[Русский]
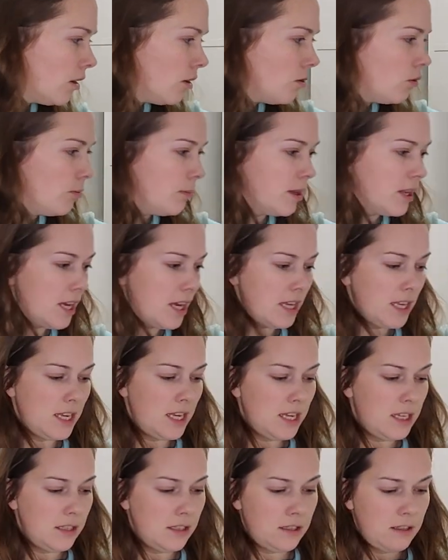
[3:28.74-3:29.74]
У меня
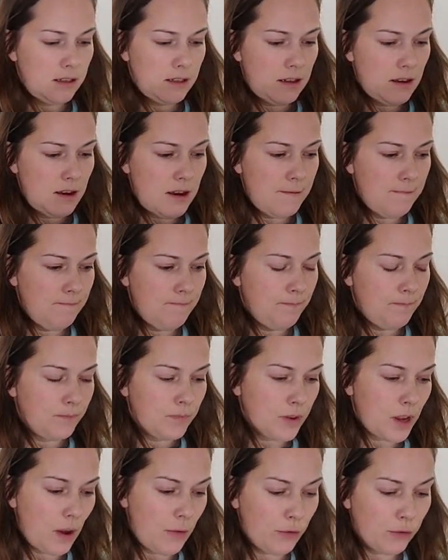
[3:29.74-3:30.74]
есть э,
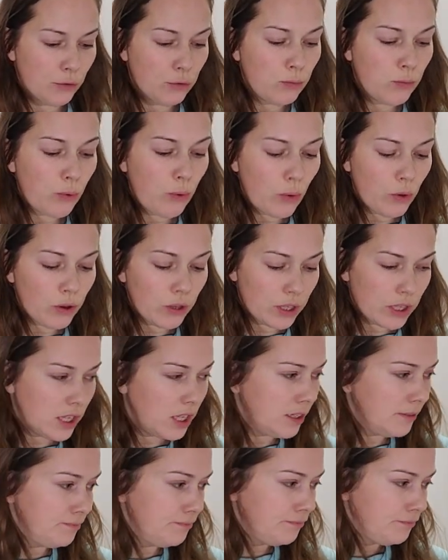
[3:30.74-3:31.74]

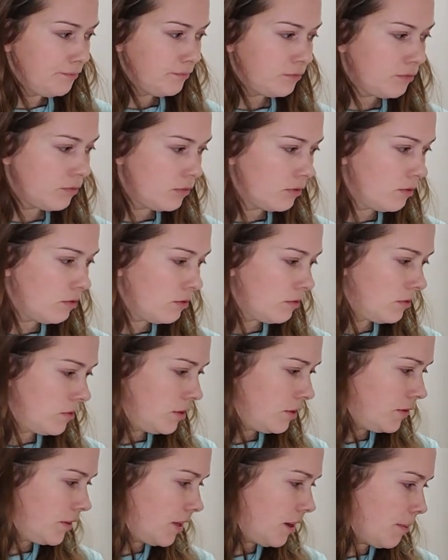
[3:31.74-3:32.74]
футболки,
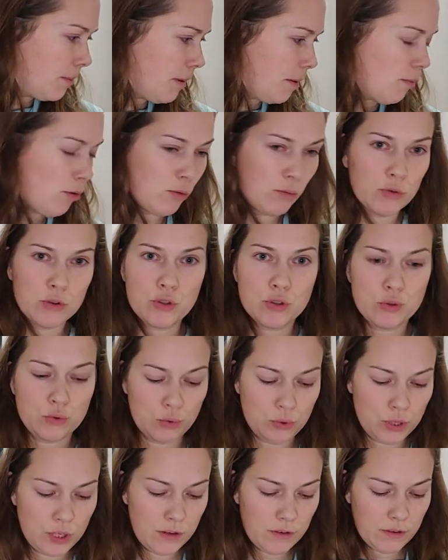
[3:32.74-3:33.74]
две, по-моему,
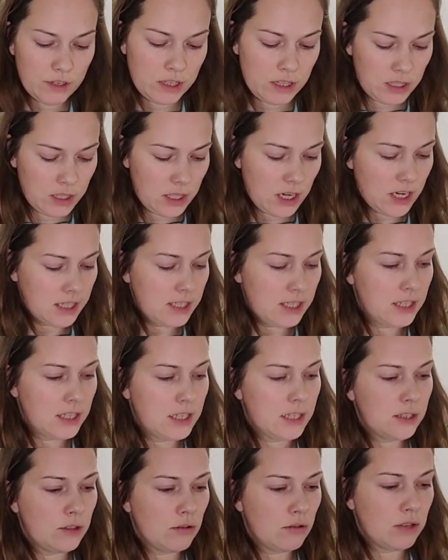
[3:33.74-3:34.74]
штуки в этот раз, от
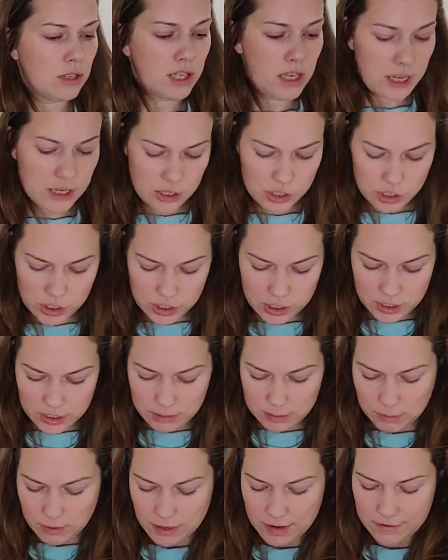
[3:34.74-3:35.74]
которых я решила
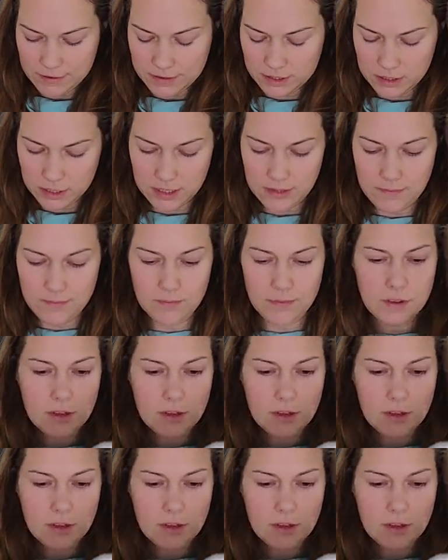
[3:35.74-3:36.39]
избавиться.